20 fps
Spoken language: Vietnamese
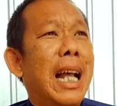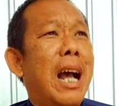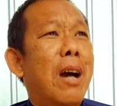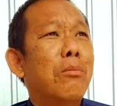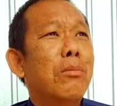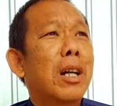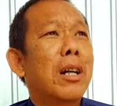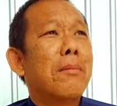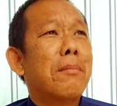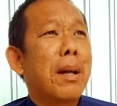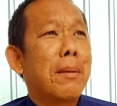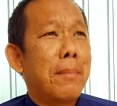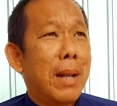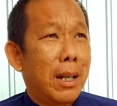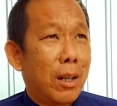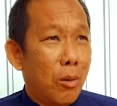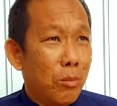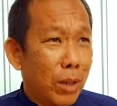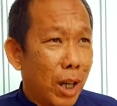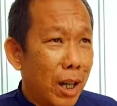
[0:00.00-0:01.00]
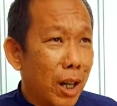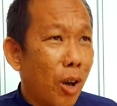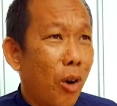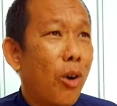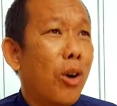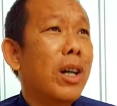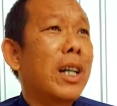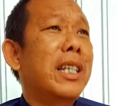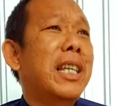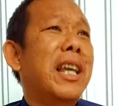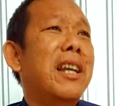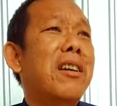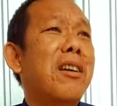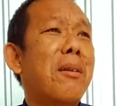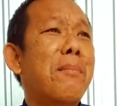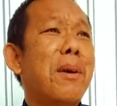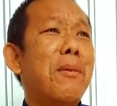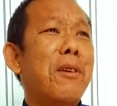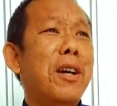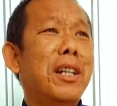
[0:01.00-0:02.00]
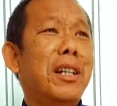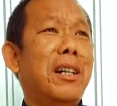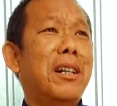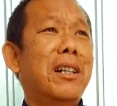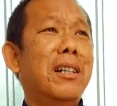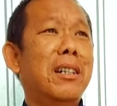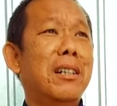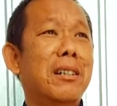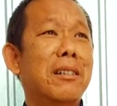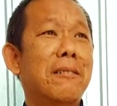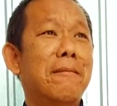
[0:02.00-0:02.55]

ta không thương mình mình cũng thương luôn cái chuyện đó mới phi thường